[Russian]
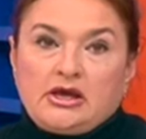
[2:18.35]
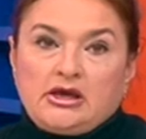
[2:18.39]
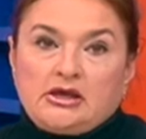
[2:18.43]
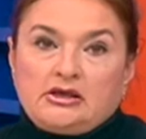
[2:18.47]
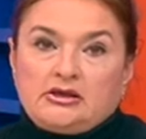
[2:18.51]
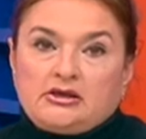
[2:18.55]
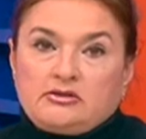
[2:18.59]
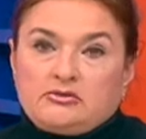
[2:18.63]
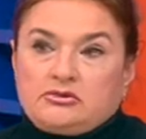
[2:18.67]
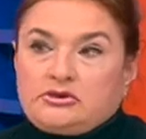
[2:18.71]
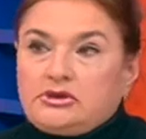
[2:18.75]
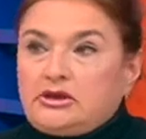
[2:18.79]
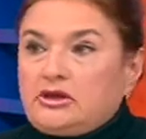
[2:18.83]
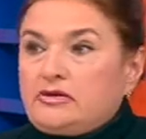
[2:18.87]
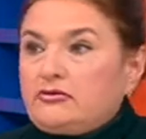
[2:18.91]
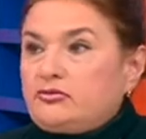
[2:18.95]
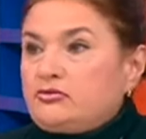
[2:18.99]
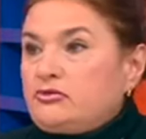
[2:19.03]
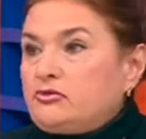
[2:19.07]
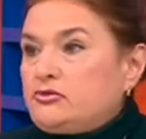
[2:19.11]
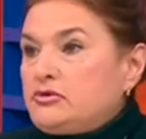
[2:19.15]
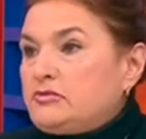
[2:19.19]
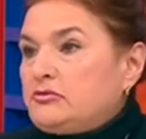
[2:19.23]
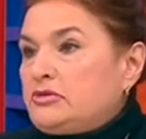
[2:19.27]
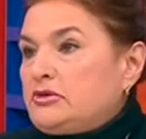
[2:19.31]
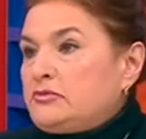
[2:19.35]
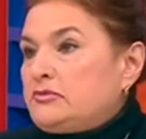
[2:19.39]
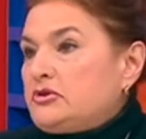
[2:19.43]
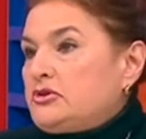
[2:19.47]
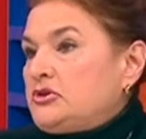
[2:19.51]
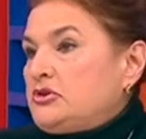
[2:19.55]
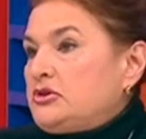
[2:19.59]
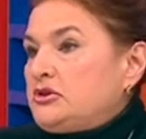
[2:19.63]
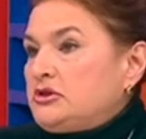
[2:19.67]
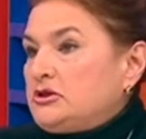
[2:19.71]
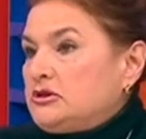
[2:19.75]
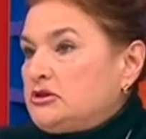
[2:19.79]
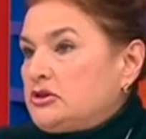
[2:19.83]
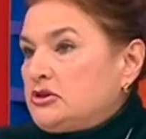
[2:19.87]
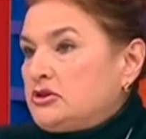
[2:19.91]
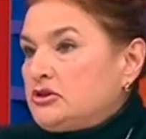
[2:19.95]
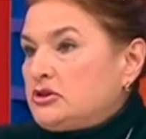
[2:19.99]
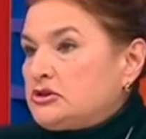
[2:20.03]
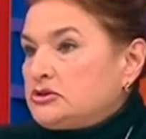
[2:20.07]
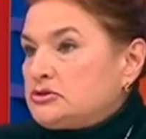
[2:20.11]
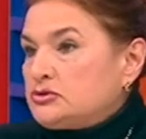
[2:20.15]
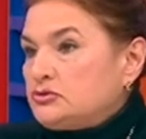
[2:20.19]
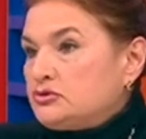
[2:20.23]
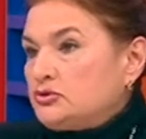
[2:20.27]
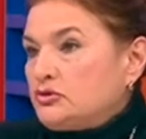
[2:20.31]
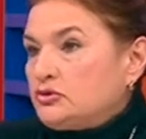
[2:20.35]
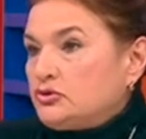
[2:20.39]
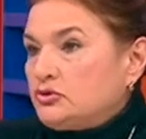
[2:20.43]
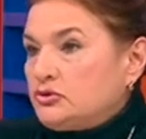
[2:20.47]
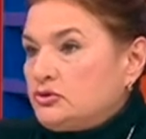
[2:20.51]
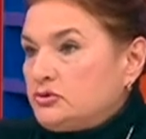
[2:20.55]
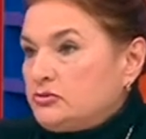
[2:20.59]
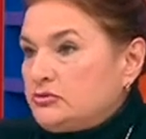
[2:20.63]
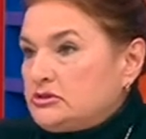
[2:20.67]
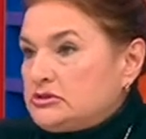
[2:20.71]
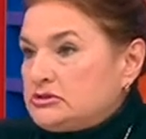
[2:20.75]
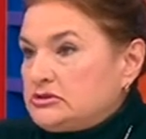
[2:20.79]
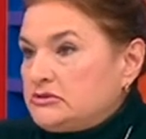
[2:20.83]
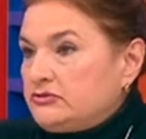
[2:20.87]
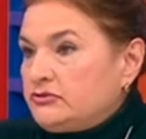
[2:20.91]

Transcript: Это была, в общем-то, почти рыночная стоимость.